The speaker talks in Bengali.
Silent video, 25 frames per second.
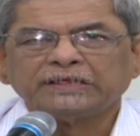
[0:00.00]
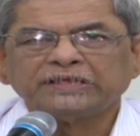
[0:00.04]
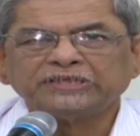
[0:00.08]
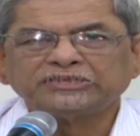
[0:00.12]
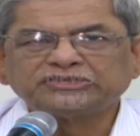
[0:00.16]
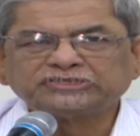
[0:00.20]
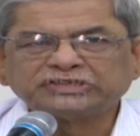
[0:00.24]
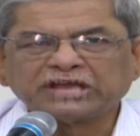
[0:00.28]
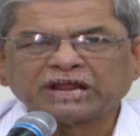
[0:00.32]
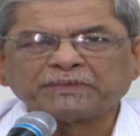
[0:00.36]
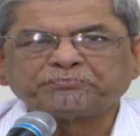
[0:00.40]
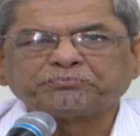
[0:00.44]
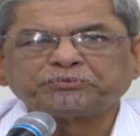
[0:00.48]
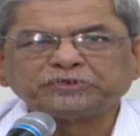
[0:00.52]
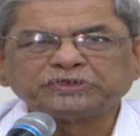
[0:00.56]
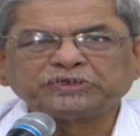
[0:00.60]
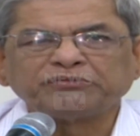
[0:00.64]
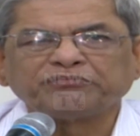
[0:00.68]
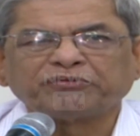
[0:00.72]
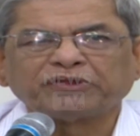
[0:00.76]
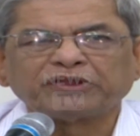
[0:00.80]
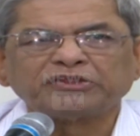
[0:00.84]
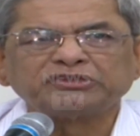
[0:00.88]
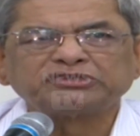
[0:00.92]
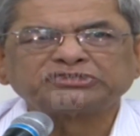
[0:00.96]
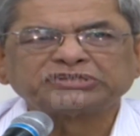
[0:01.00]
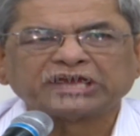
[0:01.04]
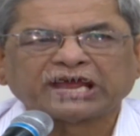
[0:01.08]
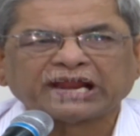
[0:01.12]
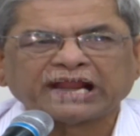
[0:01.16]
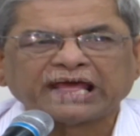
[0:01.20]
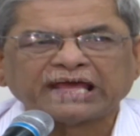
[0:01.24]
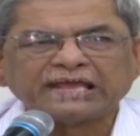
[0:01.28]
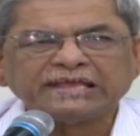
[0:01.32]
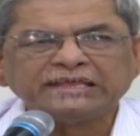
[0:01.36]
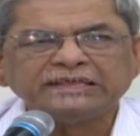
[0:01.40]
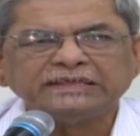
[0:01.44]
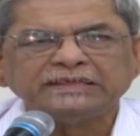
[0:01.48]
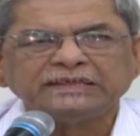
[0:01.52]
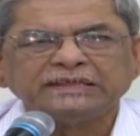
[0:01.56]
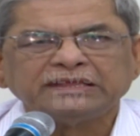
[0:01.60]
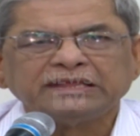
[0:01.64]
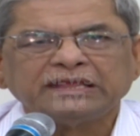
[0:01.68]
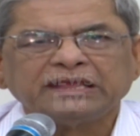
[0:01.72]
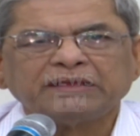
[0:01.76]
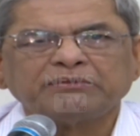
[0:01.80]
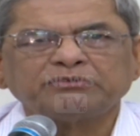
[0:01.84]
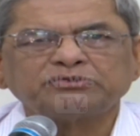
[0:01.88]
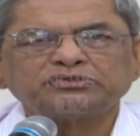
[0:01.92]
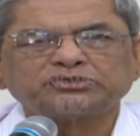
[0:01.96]
ইচ্ছার প্রতিফলন ছাড়াই
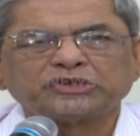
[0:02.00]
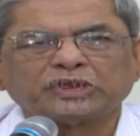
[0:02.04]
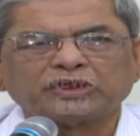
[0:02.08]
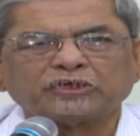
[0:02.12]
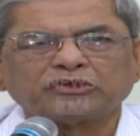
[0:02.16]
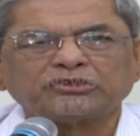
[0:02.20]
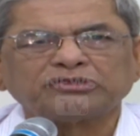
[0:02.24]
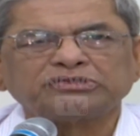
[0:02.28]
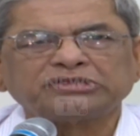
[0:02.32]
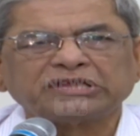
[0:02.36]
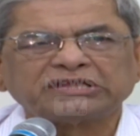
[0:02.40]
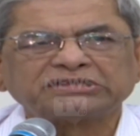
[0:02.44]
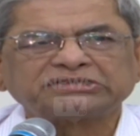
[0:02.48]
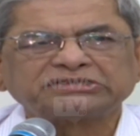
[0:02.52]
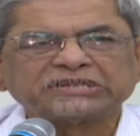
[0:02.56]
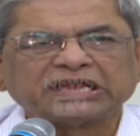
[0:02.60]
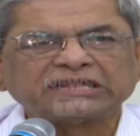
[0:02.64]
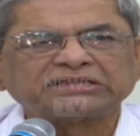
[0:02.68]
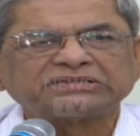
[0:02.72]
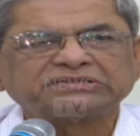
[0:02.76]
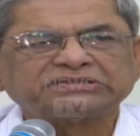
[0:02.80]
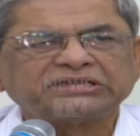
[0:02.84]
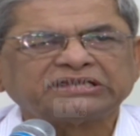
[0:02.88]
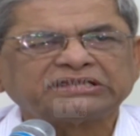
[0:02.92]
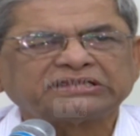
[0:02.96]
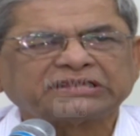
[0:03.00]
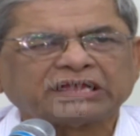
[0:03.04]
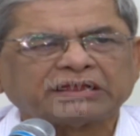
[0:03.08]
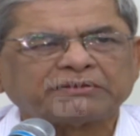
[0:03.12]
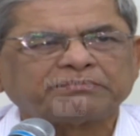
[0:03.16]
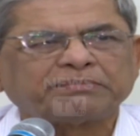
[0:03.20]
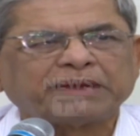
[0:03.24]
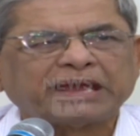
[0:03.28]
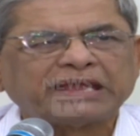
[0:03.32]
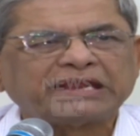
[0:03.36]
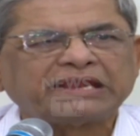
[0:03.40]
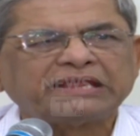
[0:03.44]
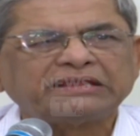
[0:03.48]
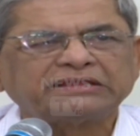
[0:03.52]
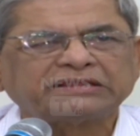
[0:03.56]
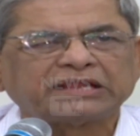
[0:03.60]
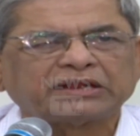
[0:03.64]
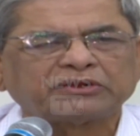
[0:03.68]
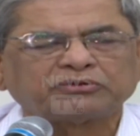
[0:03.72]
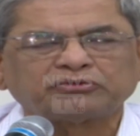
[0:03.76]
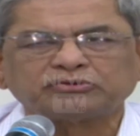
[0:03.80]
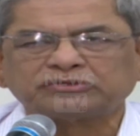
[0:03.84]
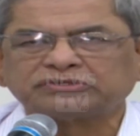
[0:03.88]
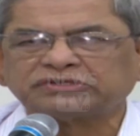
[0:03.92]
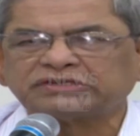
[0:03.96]
এবং জনগণ যা চাচ্ছে তার বাইরেই
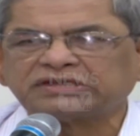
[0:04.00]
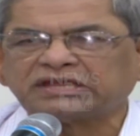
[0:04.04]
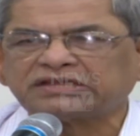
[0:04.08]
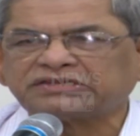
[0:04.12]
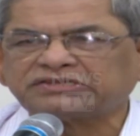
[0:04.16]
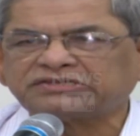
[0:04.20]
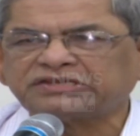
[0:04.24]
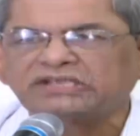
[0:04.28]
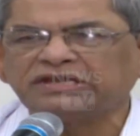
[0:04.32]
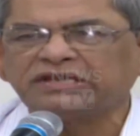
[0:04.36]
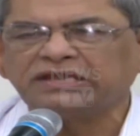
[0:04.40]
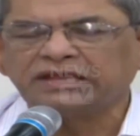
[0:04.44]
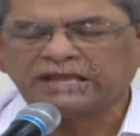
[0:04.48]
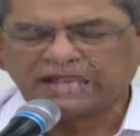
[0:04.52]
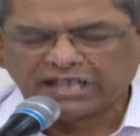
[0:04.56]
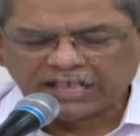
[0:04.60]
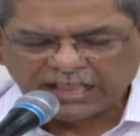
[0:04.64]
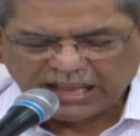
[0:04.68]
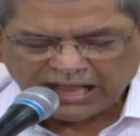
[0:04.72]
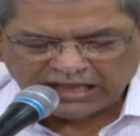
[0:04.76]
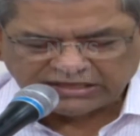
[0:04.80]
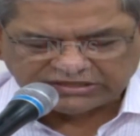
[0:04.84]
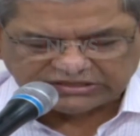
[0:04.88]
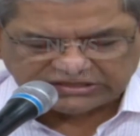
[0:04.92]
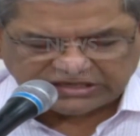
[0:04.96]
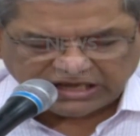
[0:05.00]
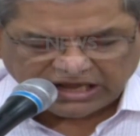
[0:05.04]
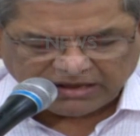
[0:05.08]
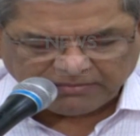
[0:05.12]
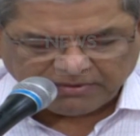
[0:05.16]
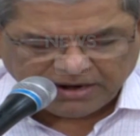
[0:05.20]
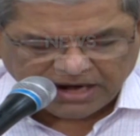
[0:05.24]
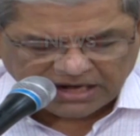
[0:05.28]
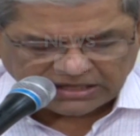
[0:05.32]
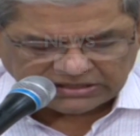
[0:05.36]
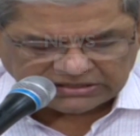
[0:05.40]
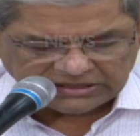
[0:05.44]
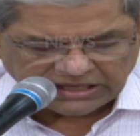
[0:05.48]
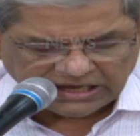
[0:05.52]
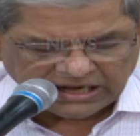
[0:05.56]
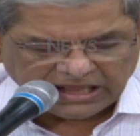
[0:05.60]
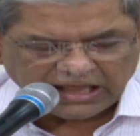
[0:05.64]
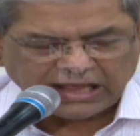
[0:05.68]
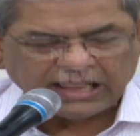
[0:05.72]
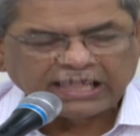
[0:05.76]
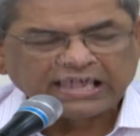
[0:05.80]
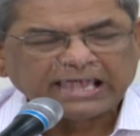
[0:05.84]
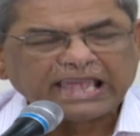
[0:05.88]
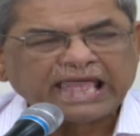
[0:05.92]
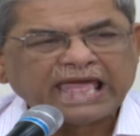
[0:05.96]
তারা করতে যাচ্ছে আজকে আবার তারা
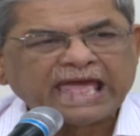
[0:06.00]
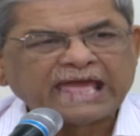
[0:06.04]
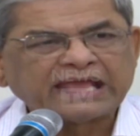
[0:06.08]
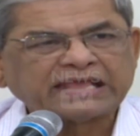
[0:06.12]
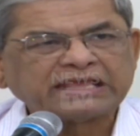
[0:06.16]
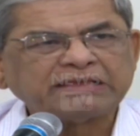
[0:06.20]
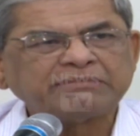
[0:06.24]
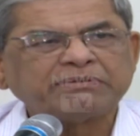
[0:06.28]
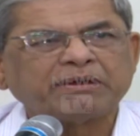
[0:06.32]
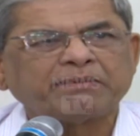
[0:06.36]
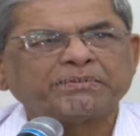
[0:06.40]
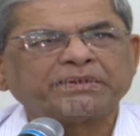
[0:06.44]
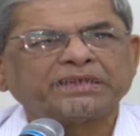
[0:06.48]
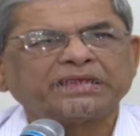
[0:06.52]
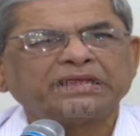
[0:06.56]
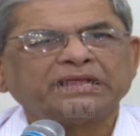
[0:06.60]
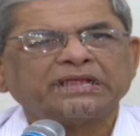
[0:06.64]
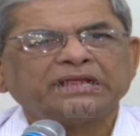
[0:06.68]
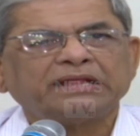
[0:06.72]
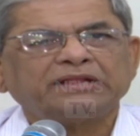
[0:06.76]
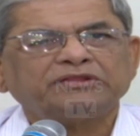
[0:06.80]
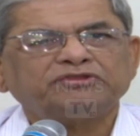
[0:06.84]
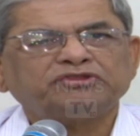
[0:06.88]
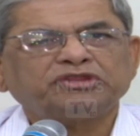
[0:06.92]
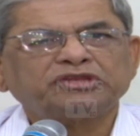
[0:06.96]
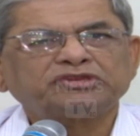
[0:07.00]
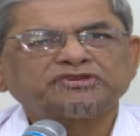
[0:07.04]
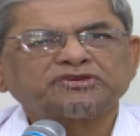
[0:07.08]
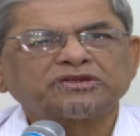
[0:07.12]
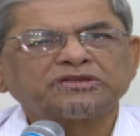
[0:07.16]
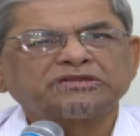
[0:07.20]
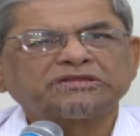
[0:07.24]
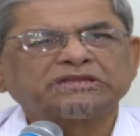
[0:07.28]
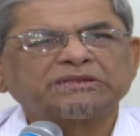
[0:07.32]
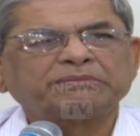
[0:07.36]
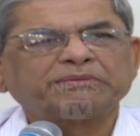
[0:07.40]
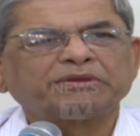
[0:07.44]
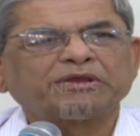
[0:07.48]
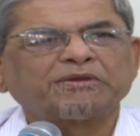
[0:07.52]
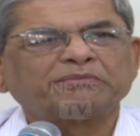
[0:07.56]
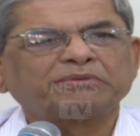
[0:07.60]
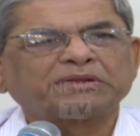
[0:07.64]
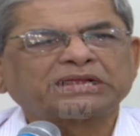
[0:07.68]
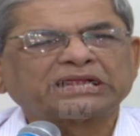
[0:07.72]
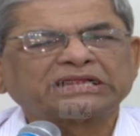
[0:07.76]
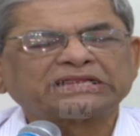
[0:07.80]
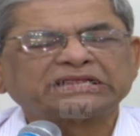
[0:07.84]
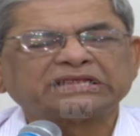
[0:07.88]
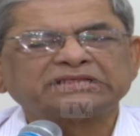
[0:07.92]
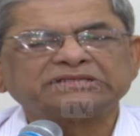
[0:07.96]
একইভাবে দেশনেত্রী বেগম
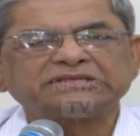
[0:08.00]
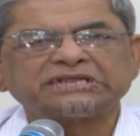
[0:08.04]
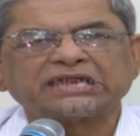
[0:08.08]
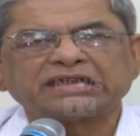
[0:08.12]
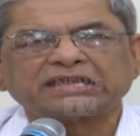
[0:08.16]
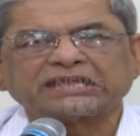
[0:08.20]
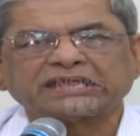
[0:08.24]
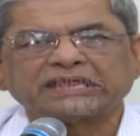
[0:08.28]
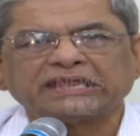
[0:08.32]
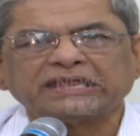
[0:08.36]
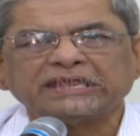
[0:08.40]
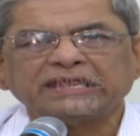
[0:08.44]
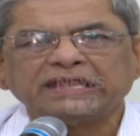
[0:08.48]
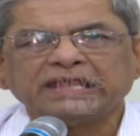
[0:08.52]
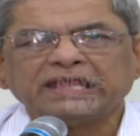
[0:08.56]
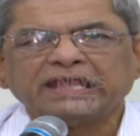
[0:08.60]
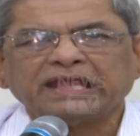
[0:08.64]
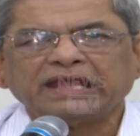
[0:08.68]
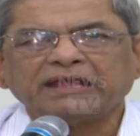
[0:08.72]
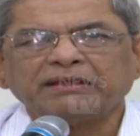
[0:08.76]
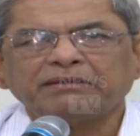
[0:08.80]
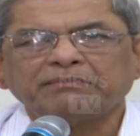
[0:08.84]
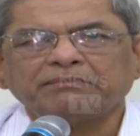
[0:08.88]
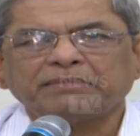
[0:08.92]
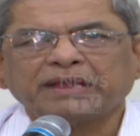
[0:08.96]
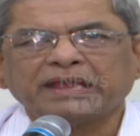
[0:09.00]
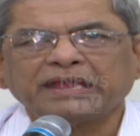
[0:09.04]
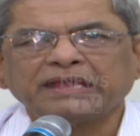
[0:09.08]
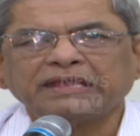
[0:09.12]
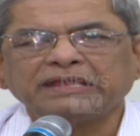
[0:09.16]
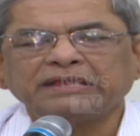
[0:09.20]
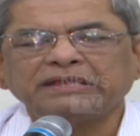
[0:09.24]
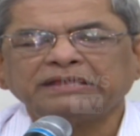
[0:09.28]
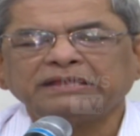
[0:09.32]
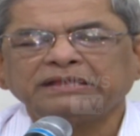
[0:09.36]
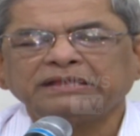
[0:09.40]
খালেদা জিয়াকে এই